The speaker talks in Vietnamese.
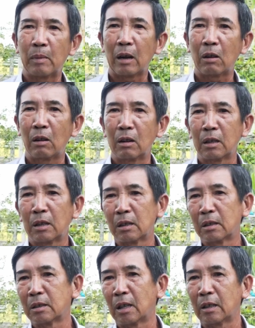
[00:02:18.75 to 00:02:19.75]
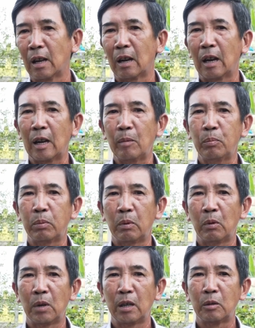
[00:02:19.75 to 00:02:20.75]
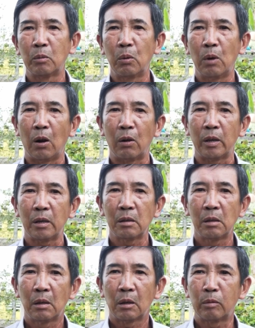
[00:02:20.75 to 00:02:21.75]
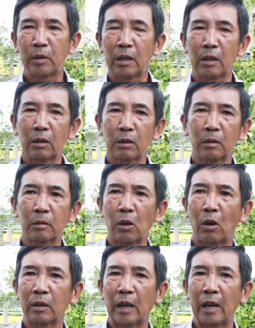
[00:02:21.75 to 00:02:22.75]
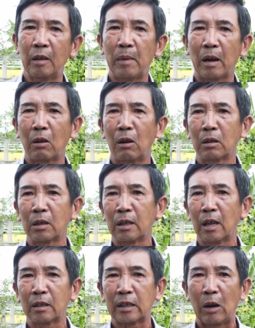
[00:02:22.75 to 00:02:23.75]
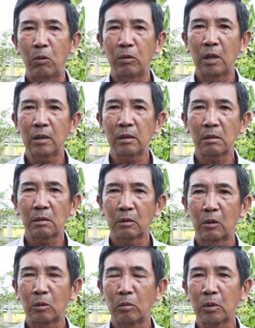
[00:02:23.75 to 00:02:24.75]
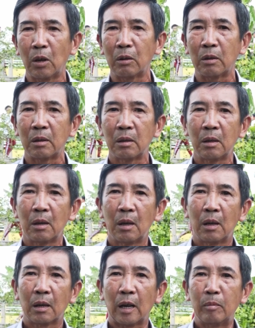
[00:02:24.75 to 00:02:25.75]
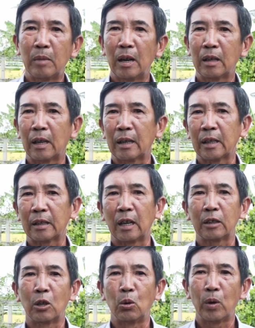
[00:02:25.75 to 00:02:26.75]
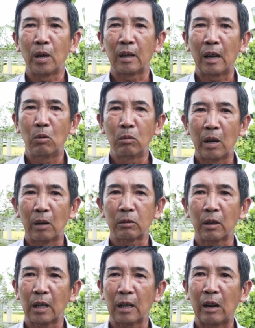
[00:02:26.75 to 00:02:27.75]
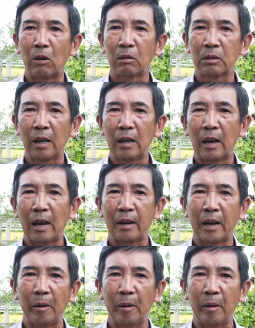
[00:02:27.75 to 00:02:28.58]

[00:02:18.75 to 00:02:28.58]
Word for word: cho bà con ờ, nhân dân hai ấp Phú Ninh, Phú Hội cũng như toàn thể bà con nhân dân xã Phú Đức của chúng tôi. Cảm ơn nhà tài trợ Tường Nguyên đã ủng hộ cho cây cầu rất là